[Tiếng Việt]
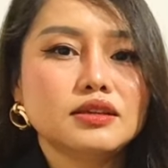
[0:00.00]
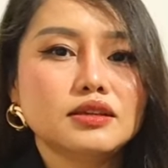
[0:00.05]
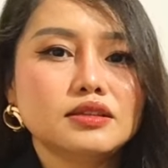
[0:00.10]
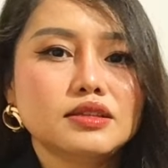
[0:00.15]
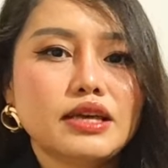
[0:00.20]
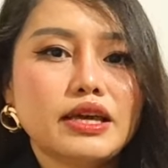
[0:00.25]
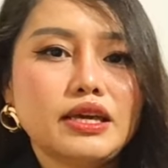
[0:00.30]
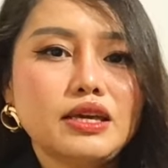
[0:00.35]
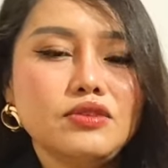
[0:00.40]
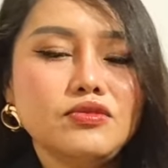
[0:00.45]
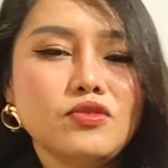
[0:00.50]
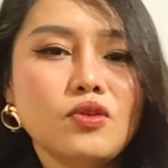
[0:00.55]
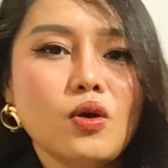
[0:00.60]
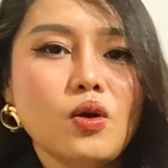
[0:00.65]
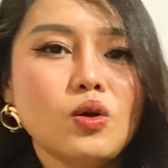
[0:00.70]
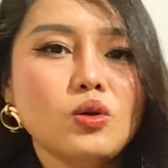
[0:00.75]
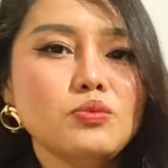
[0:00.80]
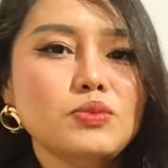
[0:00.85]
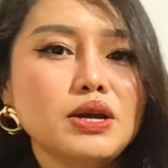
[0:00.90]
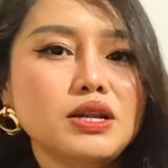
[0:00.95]
Nhảy
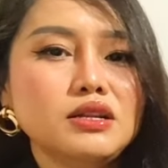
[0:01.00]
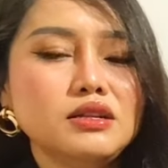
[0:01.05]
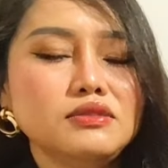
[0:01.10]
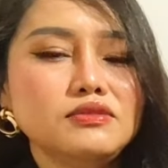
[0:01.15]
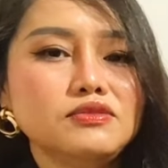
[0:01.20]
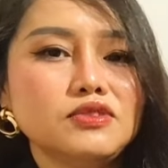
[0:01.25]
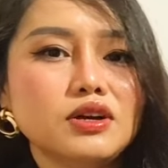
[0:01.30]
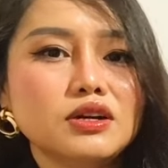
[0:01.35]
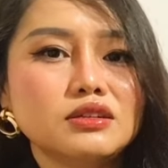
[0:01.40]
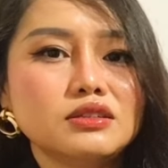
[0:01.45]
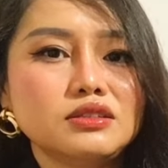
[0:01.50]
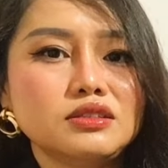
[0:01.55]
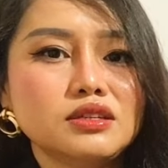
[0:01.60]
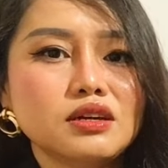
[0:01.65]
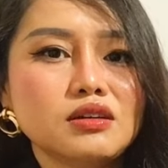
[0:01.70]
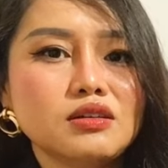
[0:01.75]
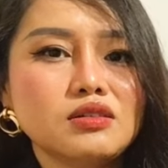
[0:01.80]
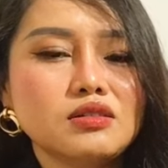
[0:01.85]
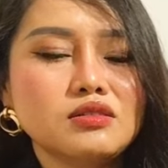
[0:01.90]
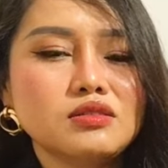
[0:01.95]
vô binh vực
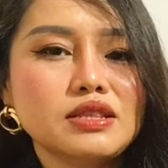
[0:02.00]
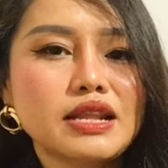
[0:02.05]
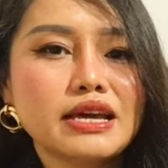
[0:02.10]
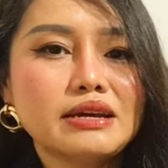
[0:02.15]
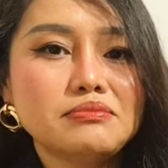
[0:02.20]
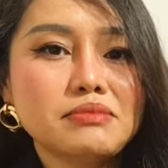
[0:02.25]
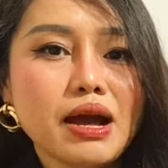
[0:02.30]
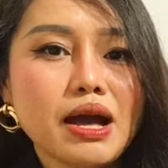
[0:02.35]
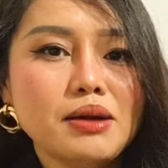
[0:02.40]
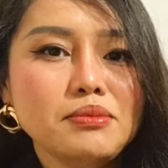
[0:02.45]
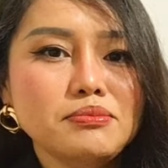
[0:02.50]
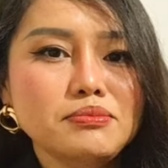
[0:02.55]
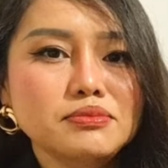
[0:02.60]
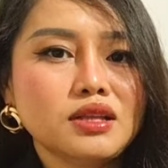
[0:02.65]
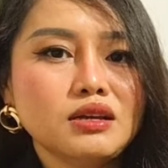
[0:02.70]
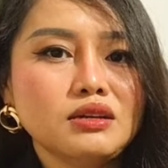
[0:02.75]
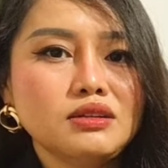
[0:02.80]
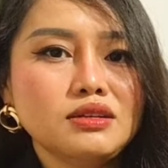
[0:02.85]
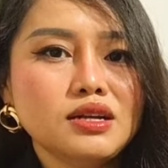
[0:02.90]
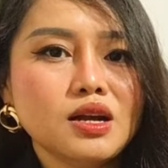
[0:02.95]
cho Lan Bấm
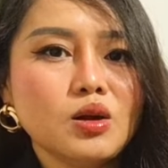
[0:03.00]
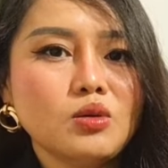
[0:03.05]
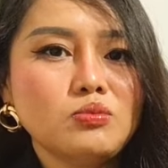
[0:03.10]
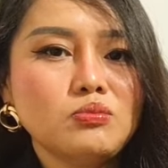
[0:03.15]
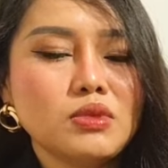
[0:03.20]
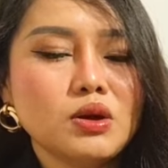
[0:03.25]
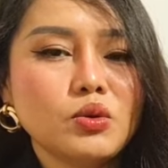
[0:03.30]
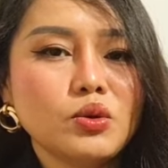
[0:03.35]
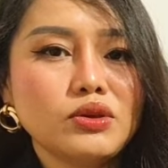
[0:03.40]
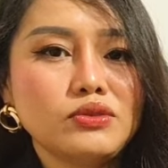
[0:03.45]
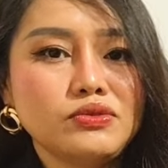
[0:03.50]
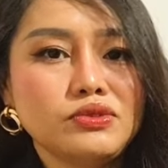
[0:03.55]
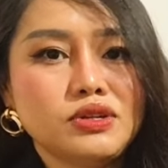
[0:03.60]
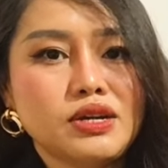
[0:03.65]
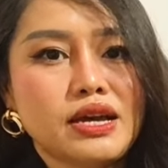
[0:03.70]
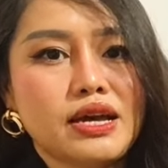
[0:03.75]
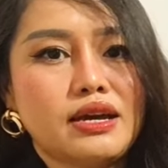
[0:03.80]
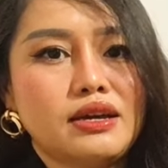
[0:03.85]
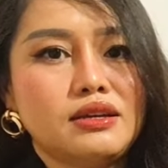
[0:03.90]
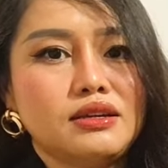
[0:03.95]
Tấn công bà Nguyễn Phương
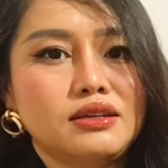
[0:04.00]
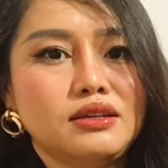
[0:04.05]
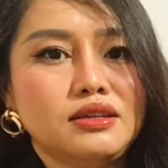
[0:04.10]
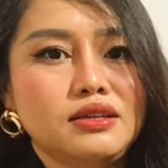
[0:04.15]
Hằng